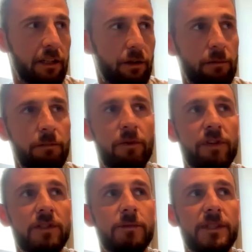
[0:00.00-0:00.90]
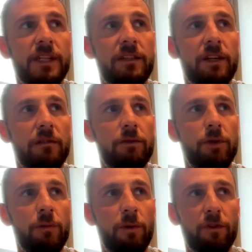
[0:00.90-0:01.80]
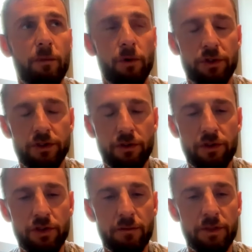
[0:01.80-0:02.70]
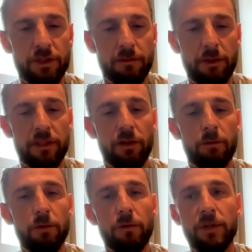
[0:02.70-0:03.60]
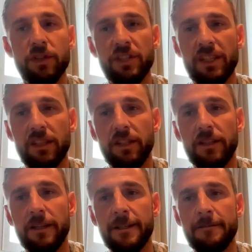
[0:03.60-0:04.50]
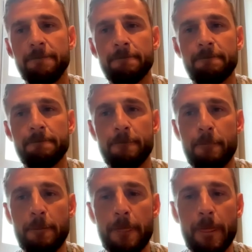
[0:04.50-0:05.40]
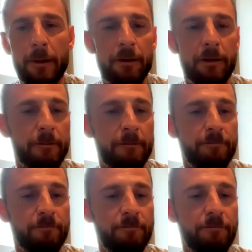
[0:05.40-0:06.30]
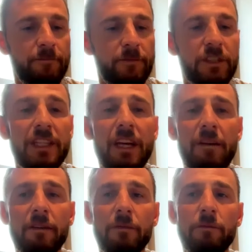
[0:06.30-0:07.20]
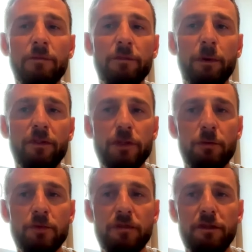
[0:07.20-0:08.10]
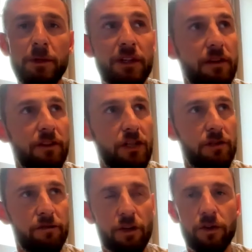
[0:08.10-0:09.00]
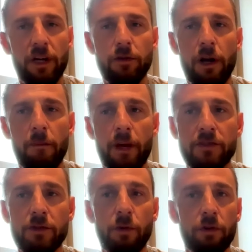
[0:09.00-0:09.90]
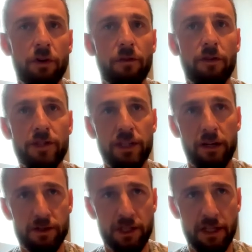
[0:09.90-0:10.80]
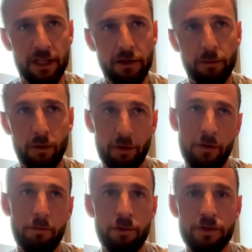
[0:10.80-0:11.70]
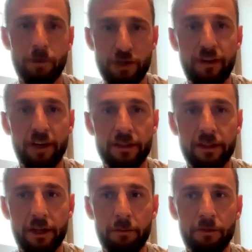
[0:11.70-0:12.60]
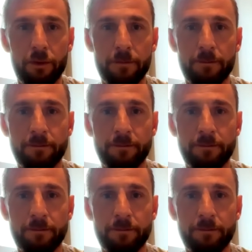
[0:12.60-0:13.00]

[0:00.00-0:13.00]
taką powiedzmy setkę, w drugiej połowie mogło się skończyć remisem. Dlatego był to mecz taki mm, nie powiedziałbym, że wybitny w naszym wykonaniu, ale bardzo mądry w rozegrany, bo, bo spodziewany, tak jak mówiłem.